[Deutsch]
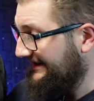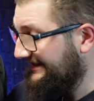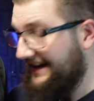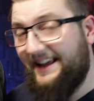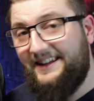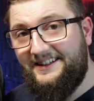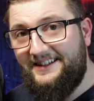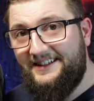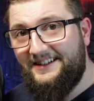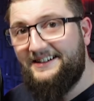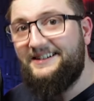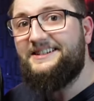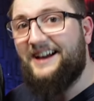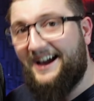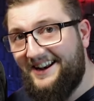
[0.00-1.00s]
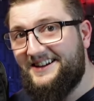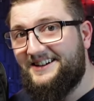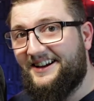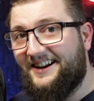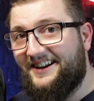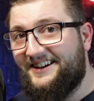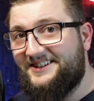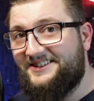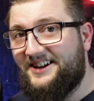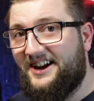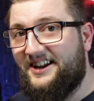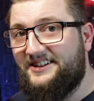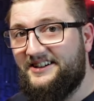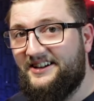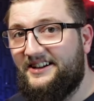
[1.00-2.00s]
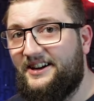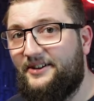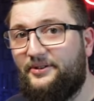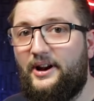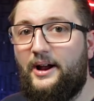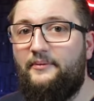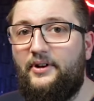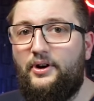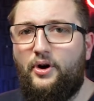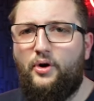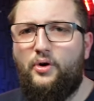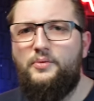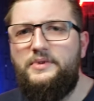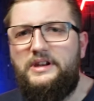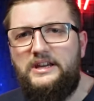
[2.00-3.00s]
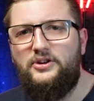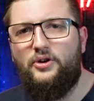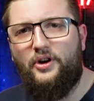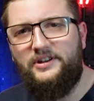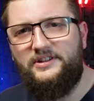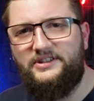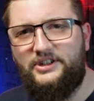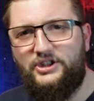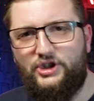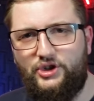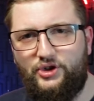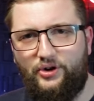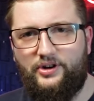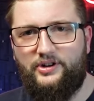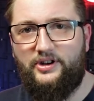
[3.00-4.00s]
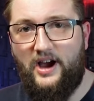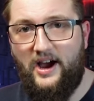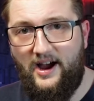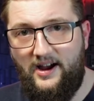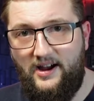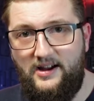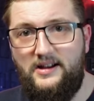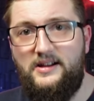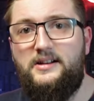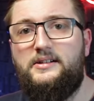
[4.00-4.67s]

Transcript: Das hier kann ich allerdings garantieren. Davon haben wir noch um die 90 Stück da.